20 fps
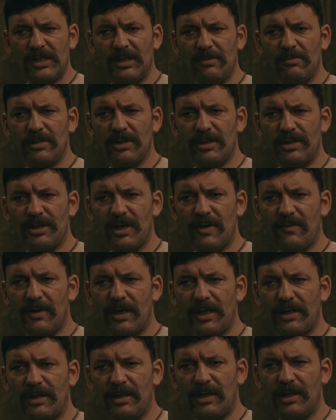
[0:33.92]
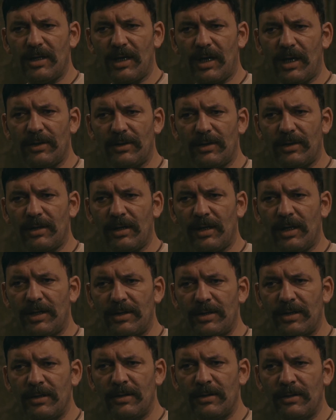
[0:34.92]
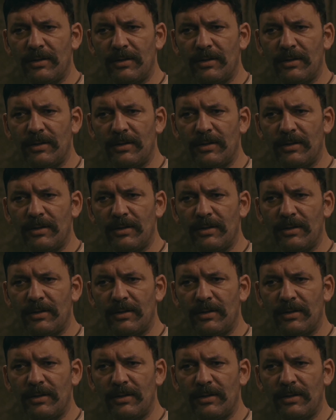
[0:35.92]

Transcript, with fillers: Kim bilir ne vaatlerle kandırdılar.